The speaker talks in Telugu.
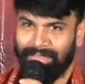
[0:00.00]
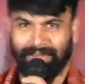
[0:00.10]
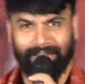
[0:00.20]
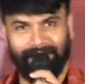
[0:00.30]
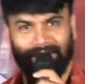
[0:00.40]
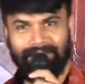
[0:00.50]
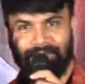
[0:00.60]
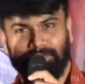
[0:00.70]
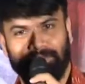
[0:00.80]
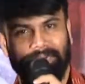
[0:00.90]
ఇక్కడిక్కడ
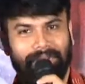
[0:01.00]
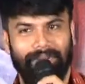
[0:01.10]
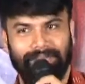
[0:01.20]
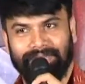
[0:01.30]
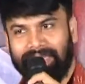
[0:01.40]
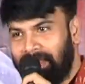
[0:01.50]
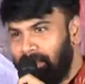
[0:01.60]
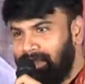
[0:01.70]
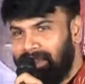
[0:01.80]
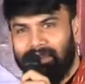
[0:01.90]
తిరుగుతూ ఉండేవాళ్ళం
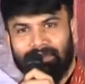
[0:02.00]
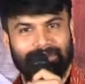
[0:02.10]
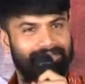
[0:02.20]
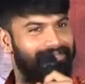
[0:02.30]
సైకిల్ మీద వెళ్ళాం